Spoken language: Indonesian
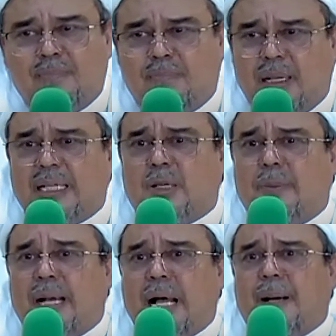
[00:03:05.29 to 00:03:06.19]

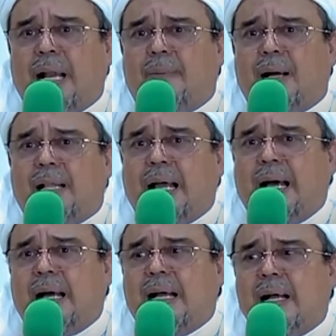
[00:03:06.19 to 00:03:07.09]
manajemen apa namanya